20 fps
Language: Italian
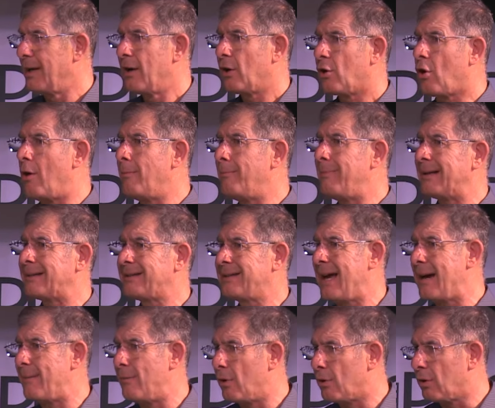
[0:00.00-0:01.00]

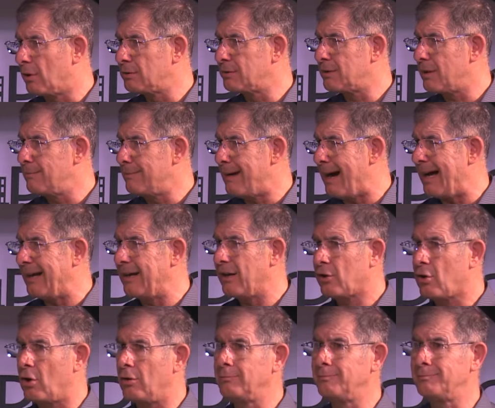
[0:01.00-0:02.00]
Combattiamo contro il male,
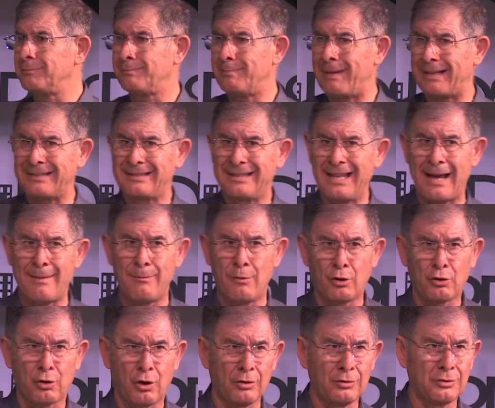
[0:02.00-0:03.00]
combattiamo
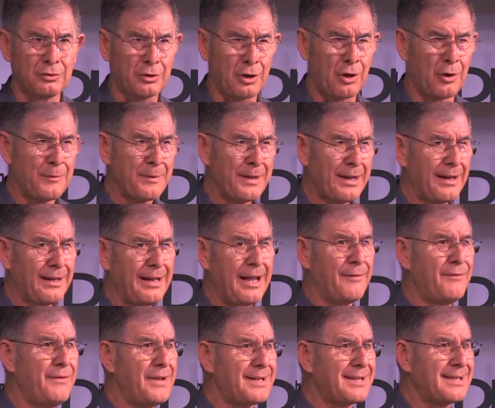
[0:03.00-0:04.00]
contro
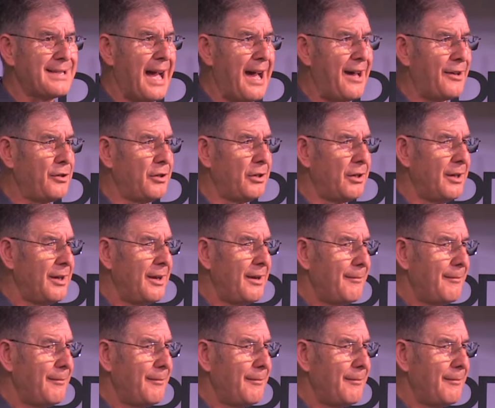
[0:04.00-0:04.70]
l'avversario,